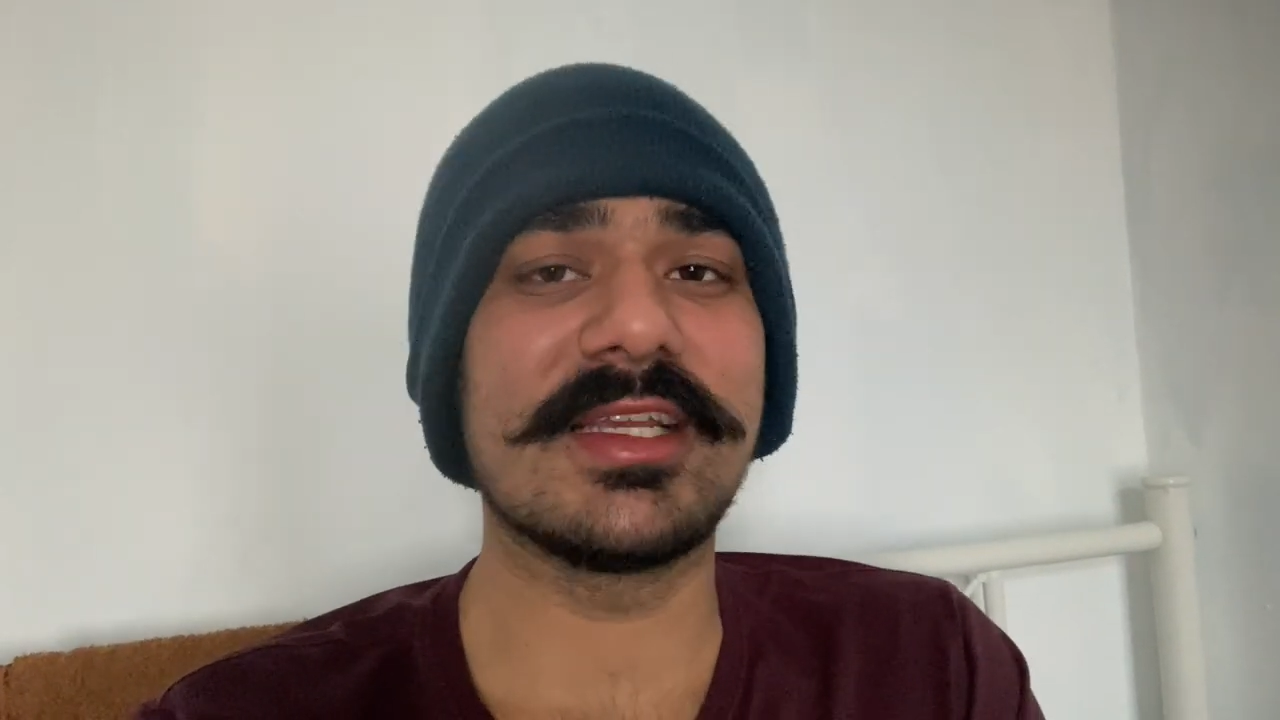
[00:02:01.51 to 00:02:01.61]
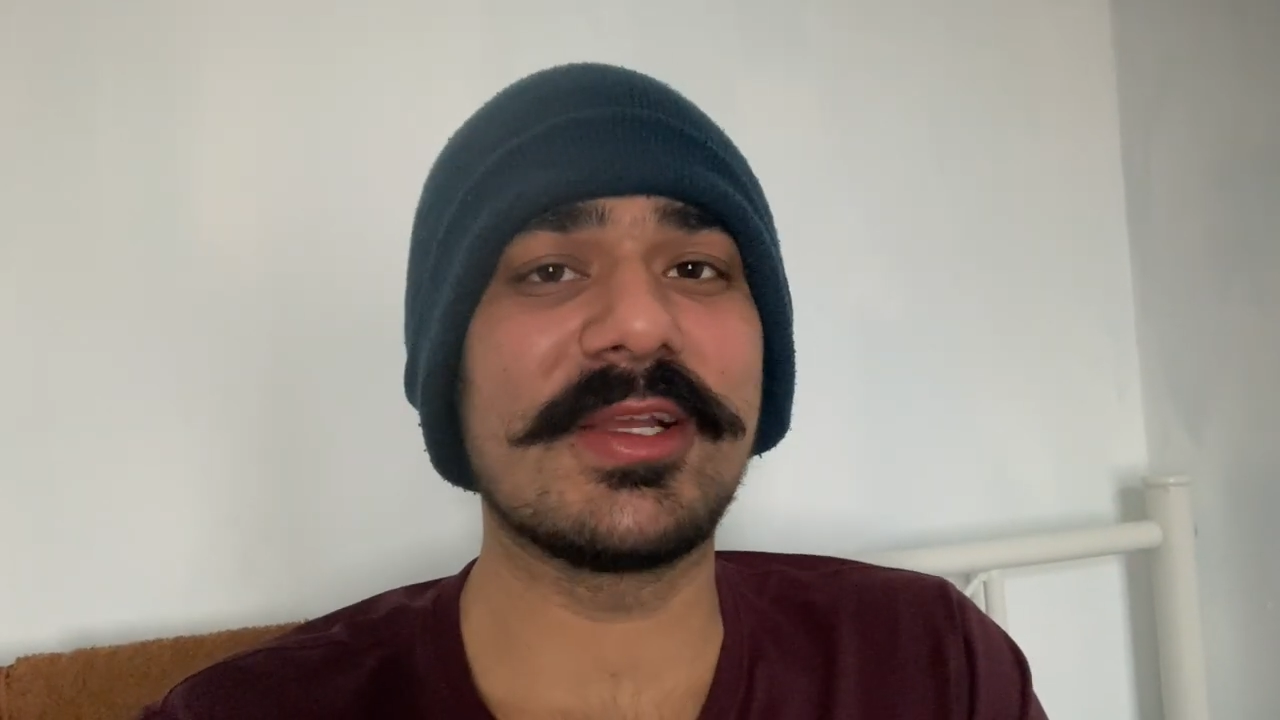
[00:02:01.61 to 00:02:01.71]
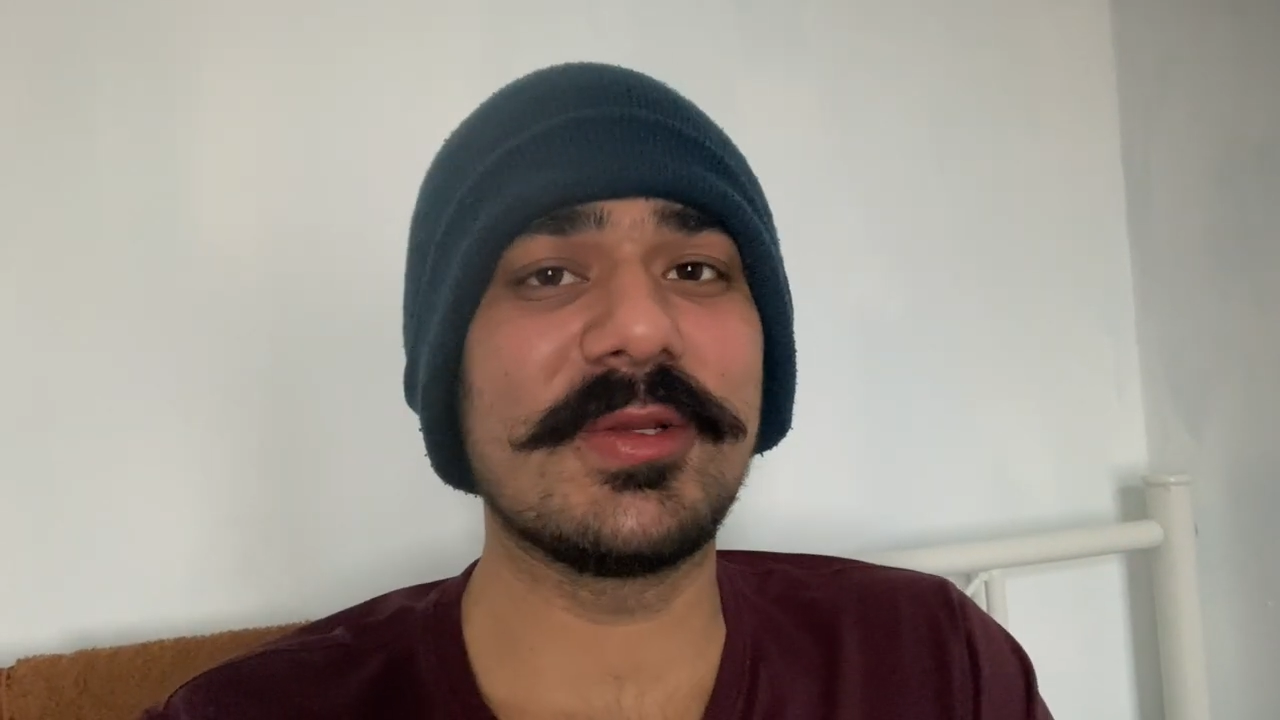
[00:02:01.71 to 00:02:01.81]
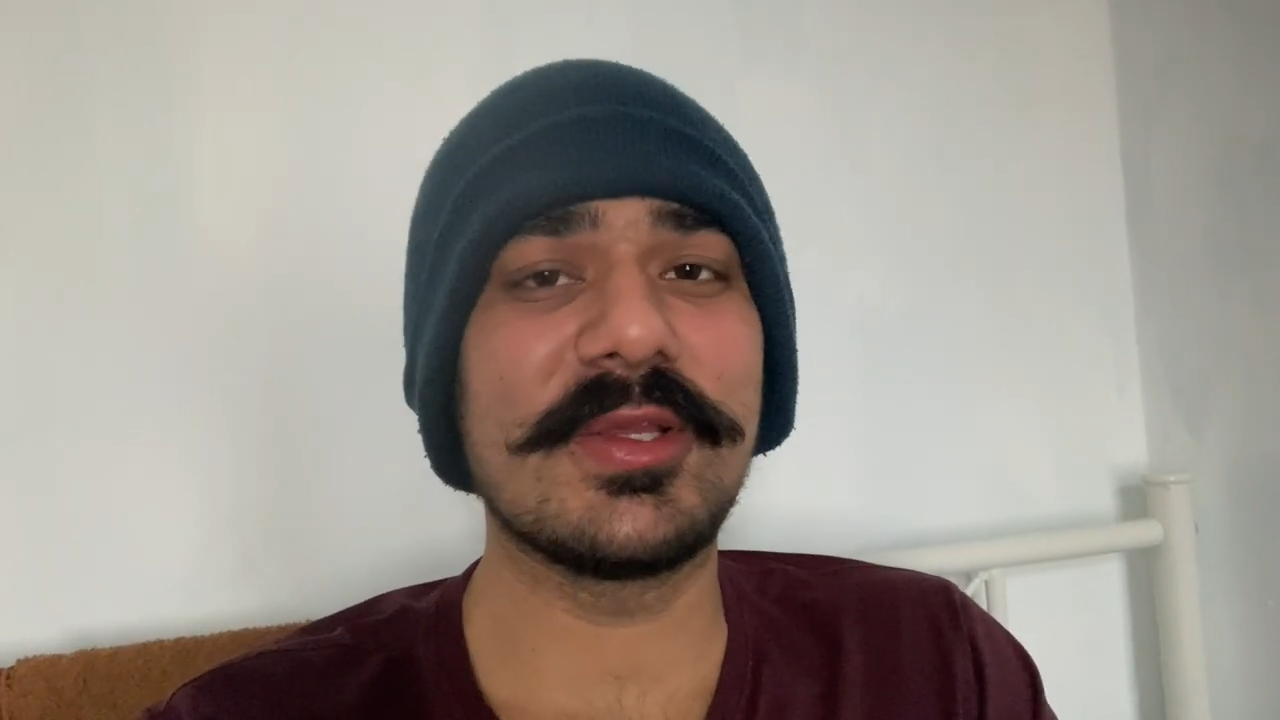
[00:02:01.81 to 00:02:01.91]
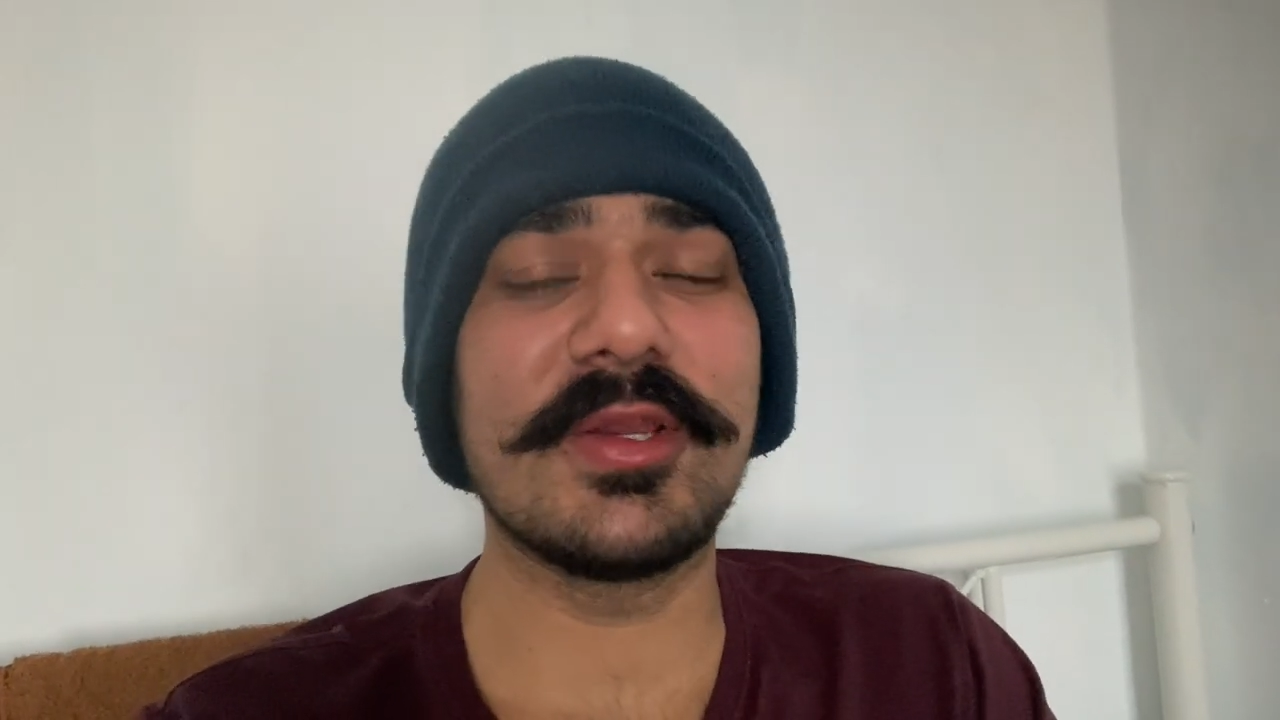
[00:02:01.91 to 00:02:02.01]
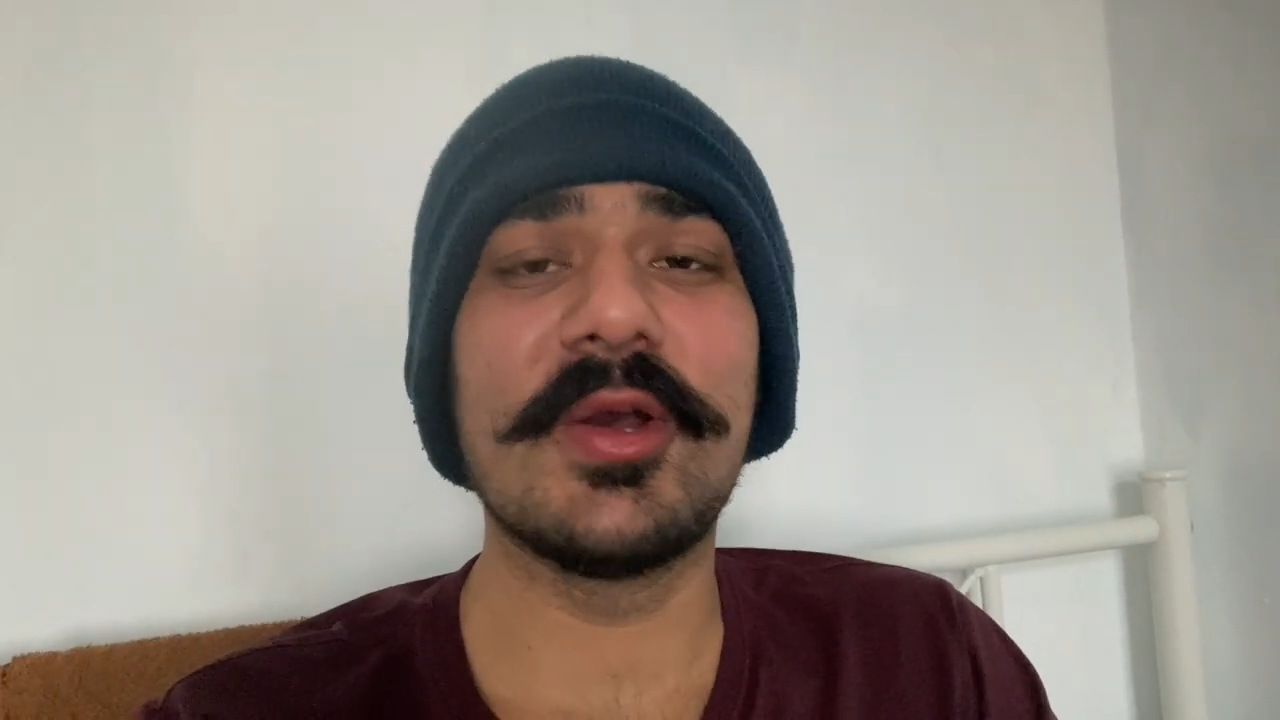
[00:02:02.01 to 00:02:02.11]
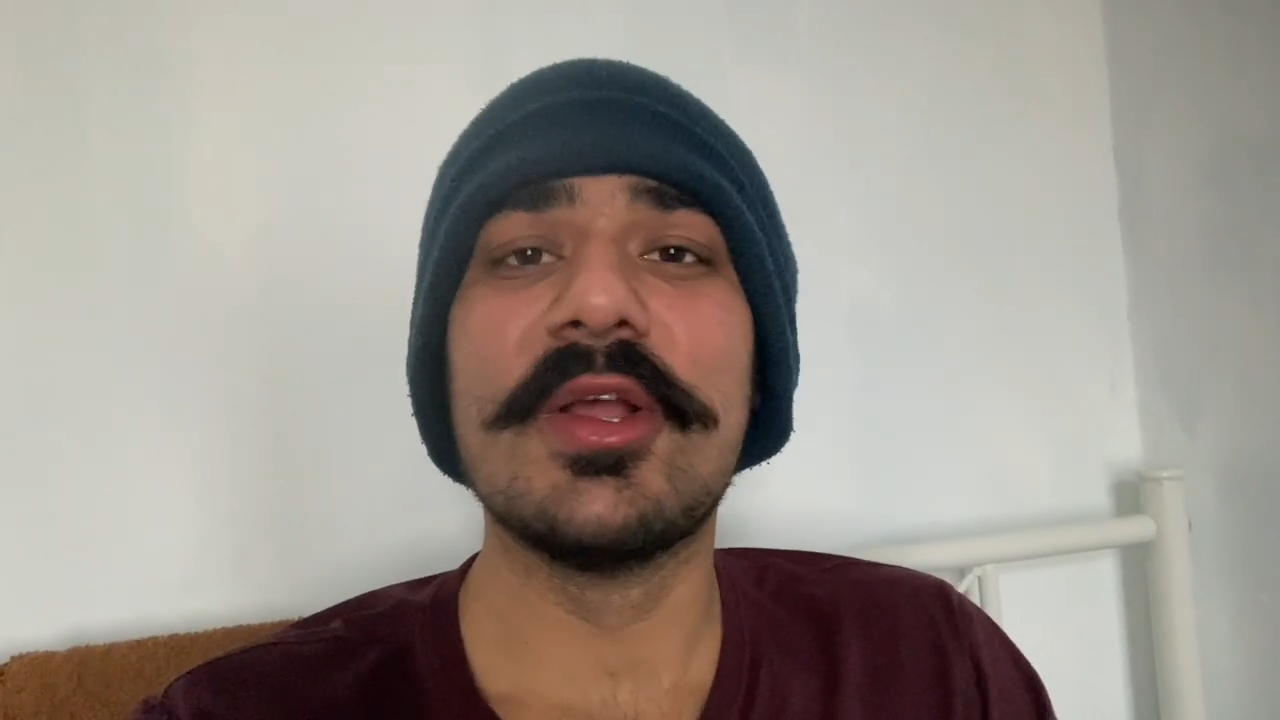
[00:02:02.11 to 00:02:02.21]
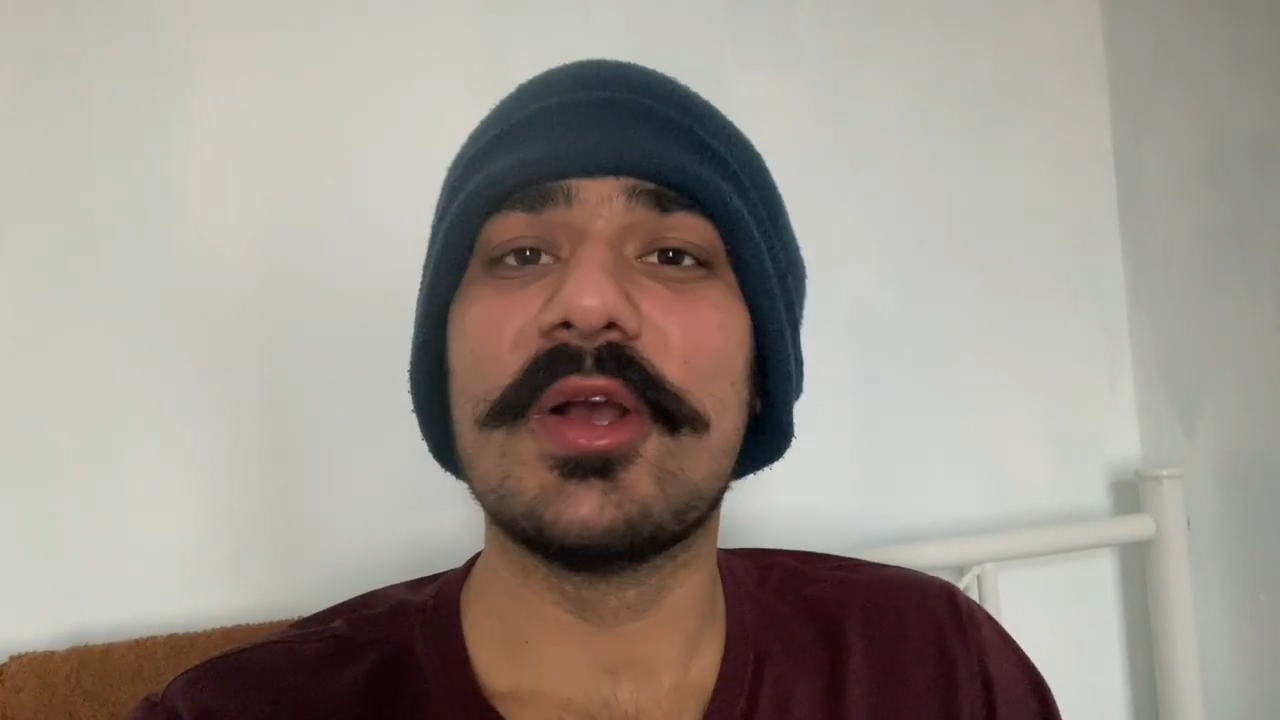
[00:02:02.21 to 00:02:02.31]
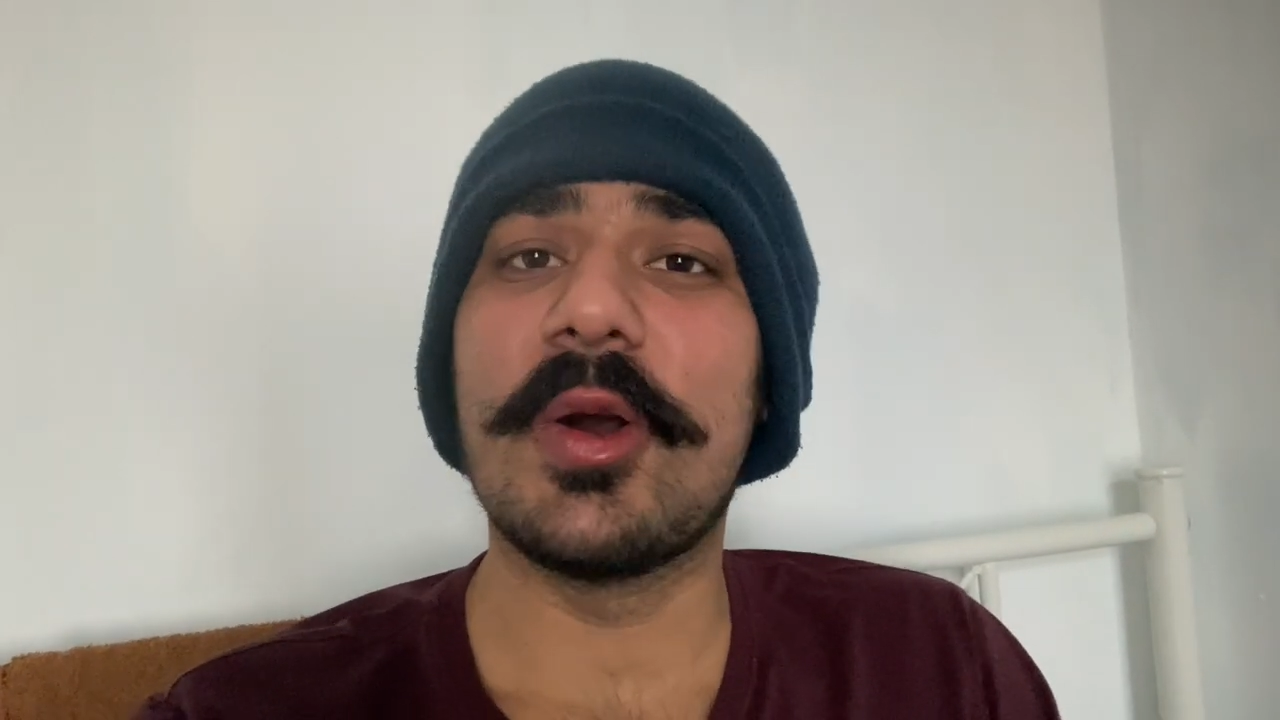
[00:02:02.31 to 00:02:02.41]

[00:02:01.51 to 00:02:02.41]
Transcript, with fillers: चेकआउट करो